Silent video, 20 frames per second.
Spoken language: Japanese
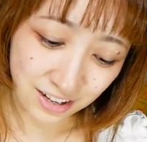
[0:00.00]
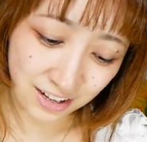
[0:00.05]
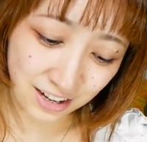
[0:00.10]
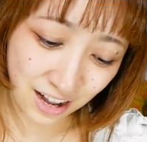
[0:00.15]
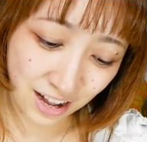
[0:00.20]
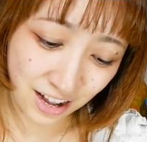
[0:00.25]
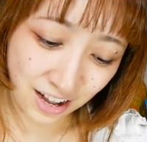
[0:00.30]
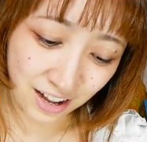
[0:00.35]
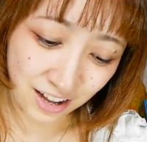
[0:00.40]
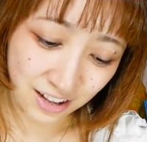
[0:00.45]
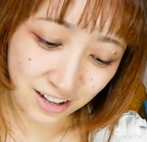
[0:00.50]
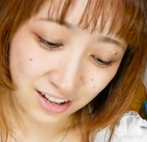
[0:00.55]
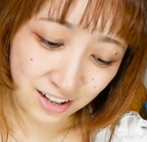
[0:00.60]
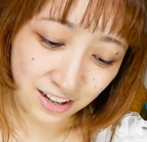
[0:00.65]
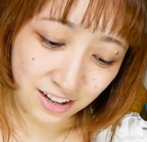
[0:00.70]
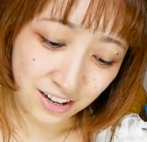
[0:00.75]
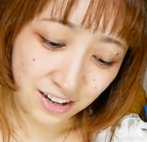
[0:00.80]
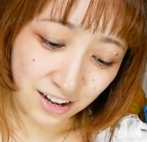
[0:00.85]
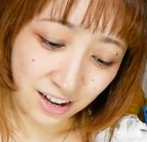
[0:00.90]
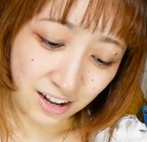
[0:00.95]
が
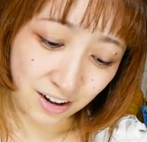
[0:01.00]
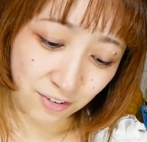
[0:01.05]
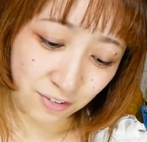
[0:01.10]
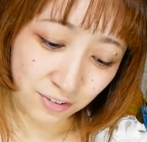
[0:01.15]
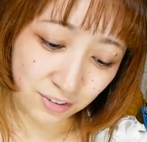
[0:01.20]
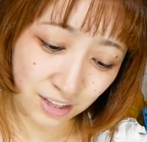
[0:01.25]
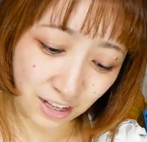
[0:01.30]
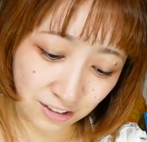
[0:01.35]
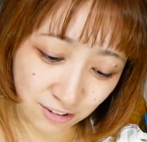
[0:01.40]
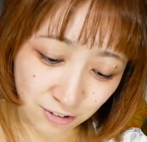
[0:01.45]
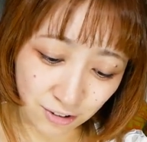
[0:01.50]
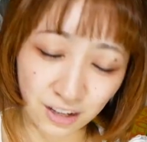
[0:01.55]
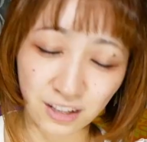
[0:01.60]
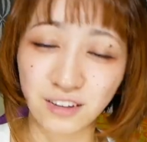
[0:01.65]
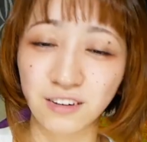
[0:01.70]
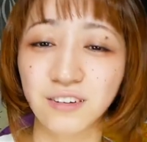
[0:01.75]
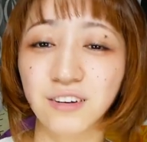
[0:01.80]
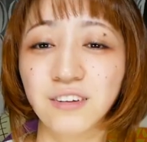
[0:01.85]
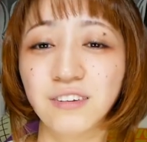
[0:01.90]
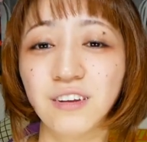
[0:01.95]
あの店長をやっ
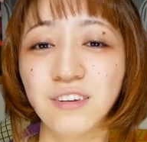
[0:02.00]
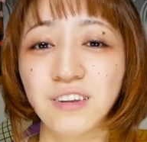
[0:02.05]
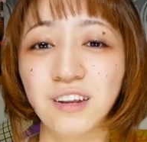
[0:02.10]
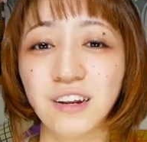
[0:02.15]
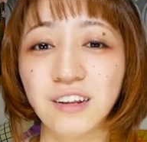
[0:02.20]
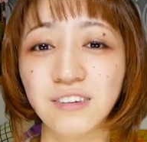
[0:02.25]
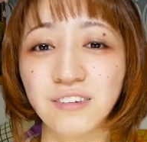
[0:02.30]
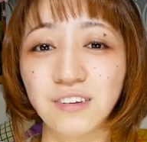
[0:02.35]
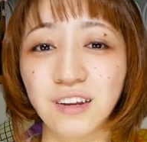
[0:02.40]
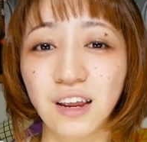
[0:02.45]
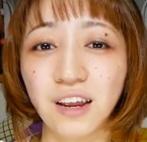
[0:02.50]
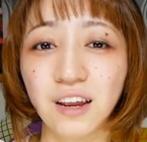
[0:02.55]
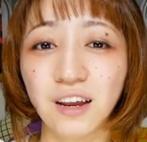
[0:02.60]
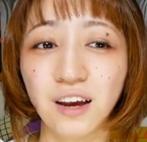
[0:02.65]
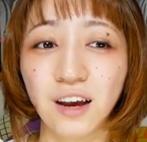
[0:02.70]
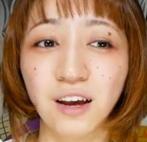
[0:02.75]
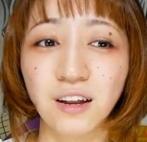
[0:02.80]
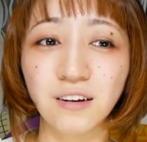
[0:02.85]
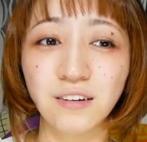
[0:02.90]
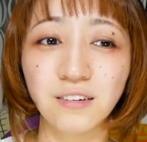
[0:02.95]
てくださってですね
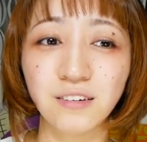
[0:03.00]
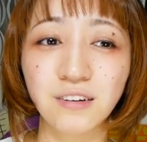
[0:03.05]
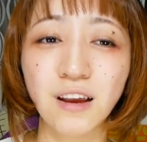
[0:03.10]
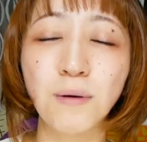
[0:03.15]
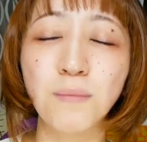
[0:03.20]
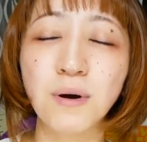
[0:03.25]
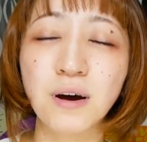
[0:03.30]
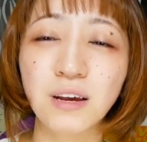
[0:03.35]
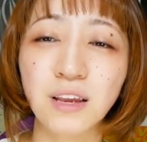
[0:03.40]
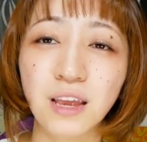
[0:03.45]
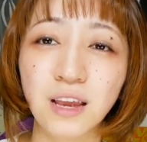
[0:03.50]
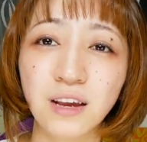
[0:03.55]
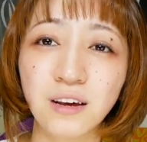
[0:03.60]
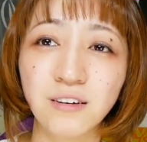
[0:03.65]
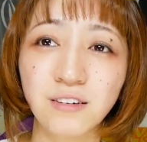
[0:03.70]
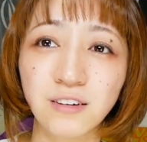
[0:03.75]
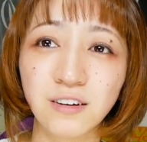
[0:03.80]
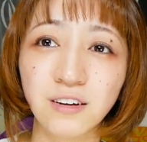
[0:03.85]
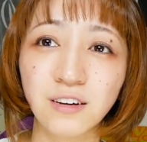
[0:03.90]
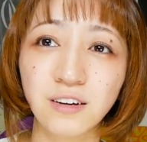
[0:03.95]

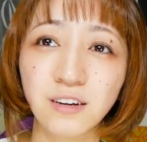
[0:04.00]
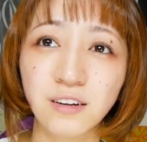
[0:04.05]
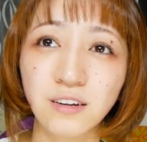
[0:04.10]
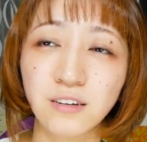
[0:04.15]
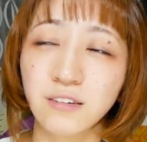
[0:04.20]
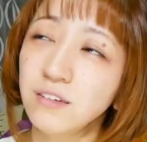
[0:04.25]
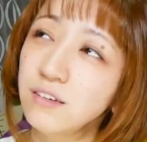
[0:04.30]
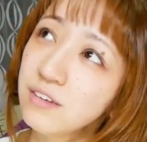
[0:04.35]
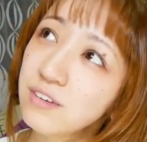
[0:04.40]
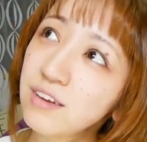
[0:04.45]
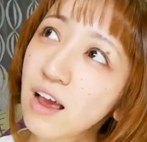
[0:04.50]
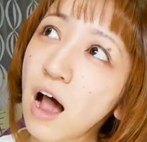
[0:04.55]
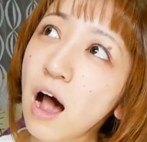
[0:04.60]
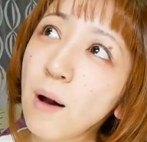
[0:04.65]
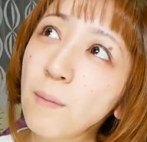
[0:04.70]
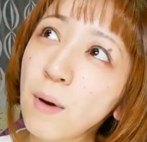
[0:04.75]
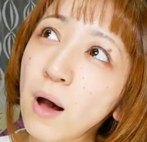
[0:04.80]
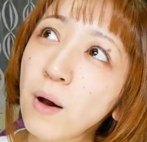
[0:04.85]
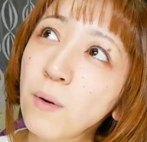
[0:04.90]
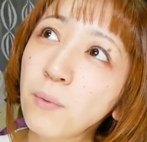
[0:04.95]
シャーマンキングん
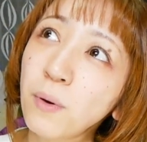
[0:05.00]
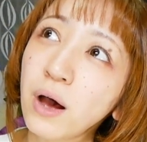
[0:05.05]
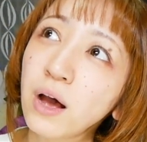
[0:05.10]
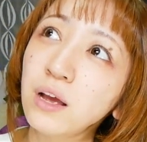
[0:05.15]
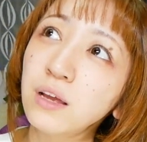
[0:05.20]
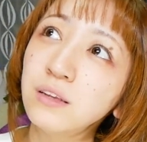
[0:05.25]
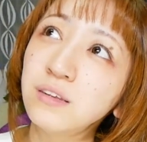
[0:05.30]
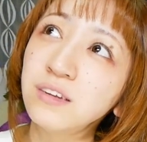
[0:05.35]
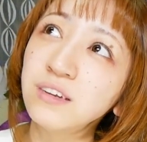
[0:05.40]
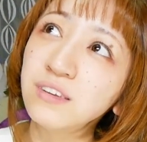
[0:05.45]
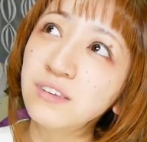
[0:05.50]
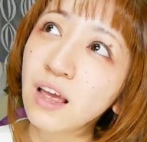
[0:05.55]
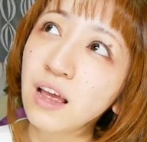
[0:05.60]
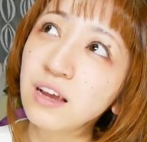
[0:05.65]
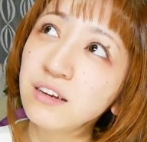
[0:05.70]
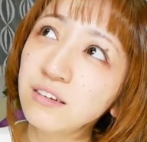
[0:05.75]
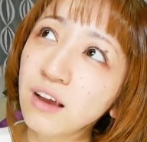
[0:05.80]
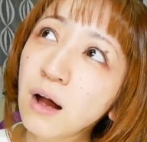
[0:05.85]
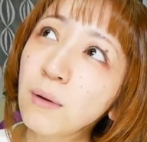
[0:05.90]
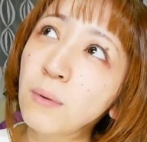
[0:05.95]
シャーマンファイ
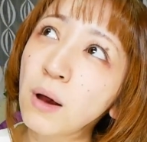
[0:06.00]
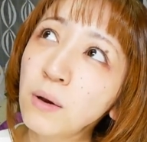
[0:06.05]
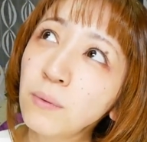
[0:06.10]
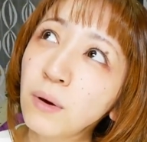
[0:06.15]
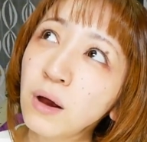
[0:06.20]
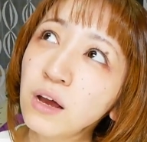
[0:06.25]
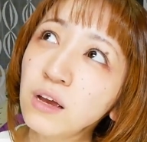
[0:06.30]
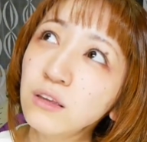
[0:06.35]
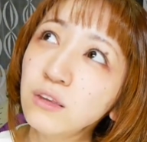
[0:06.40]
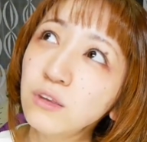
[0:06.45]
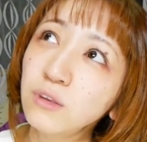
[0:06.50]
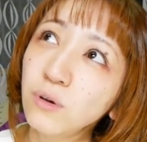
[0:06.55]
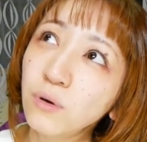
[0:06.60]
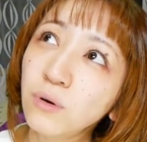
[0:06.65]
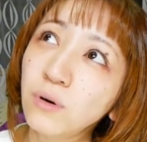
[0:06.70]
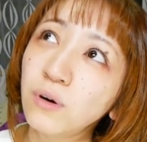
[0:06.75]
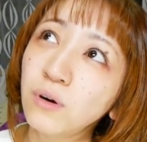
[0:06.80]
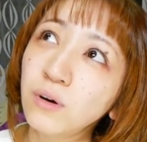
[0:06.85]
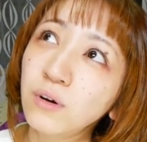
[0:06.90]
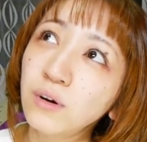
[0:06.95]
2000
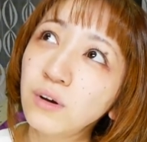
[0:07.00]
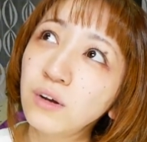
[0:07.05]
シャーマンファイト